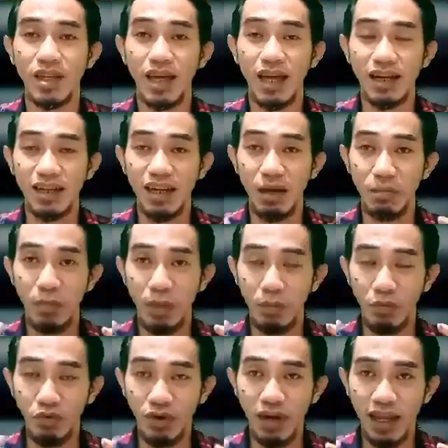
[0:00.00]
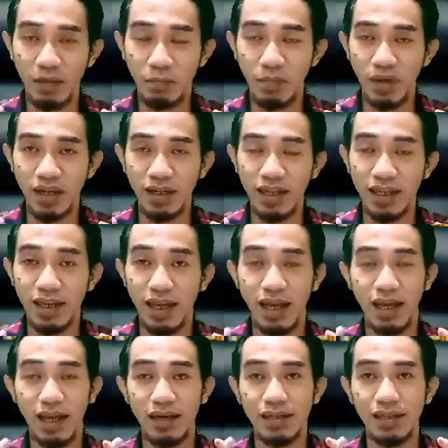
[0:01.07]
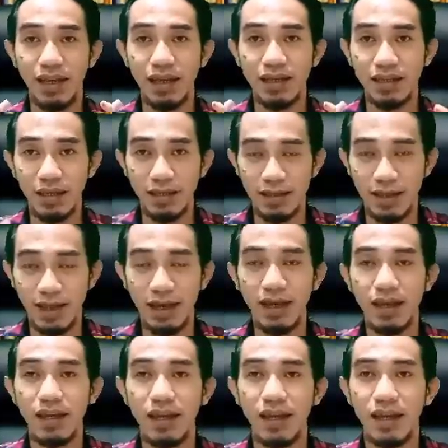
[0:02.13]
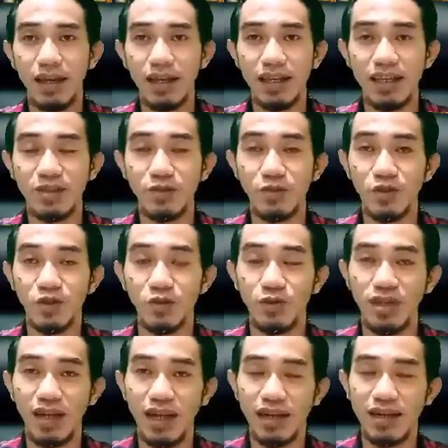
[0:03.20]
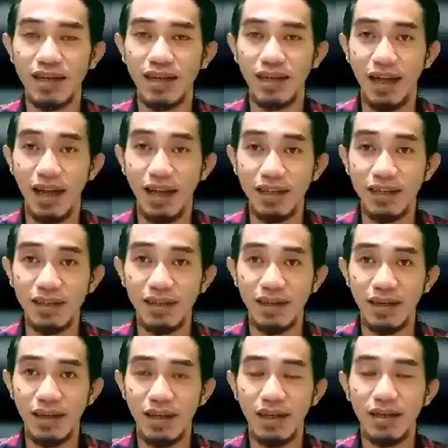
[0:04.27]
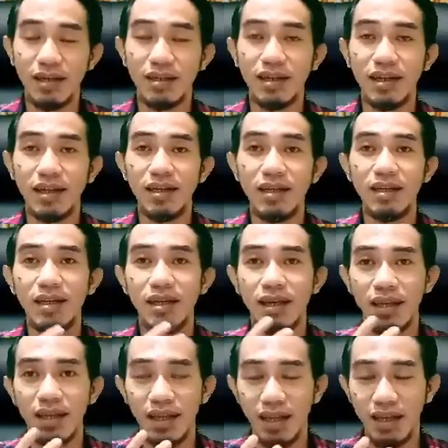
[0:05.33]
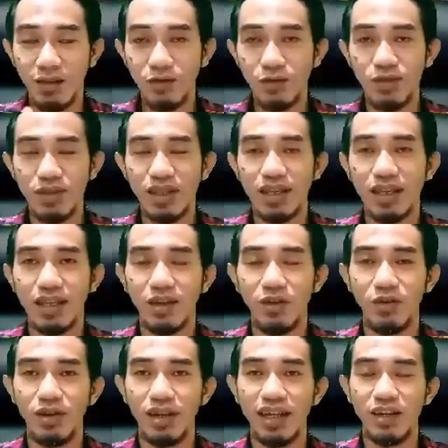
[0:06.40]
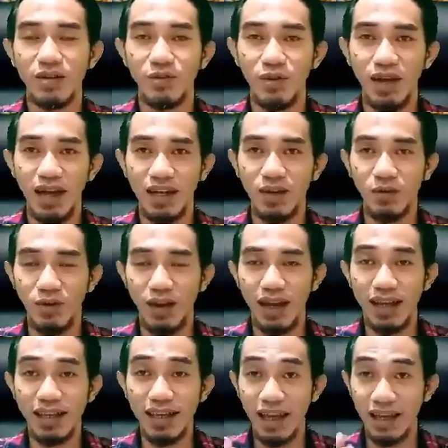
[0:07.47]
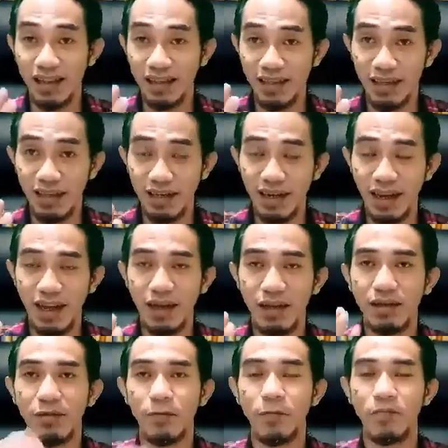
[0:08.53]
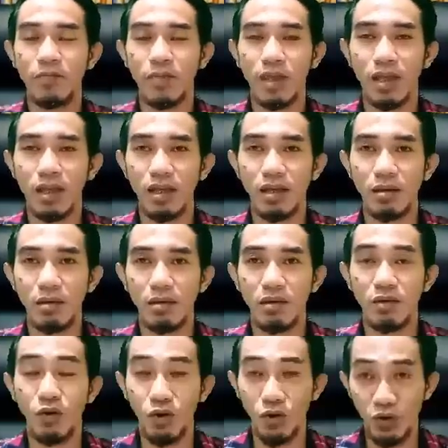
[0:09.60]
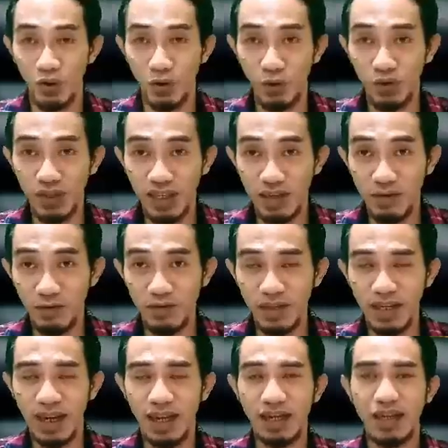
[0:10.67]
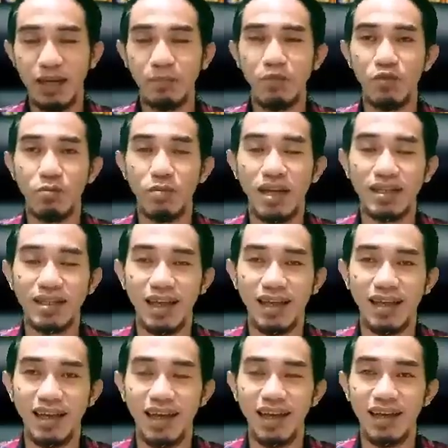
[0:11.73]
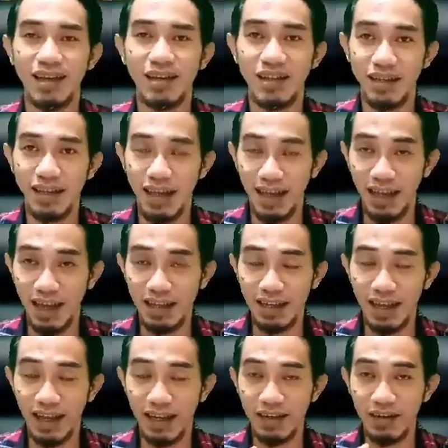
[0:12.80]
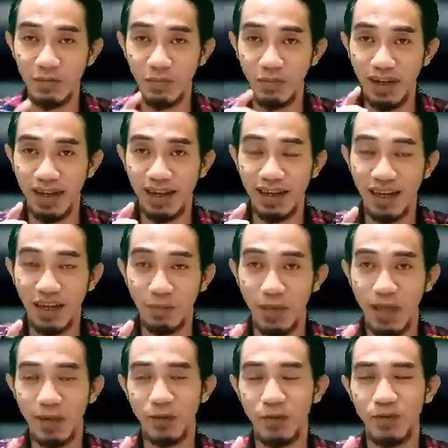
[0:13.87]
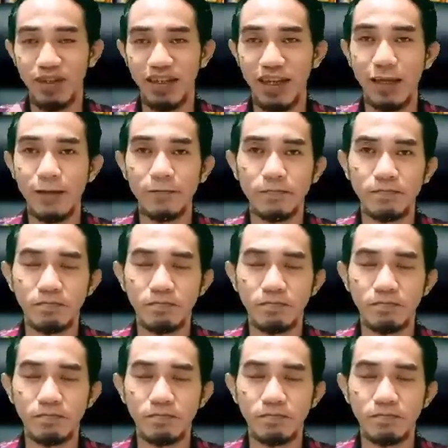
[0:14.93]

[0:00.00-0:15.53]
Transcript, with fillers: karena memulai pernikahannya saja itu sudah dengan diikuti oleh doa-doa yang tidak konstruktif terhadap rumah tangga yang akan mereka bangun ya.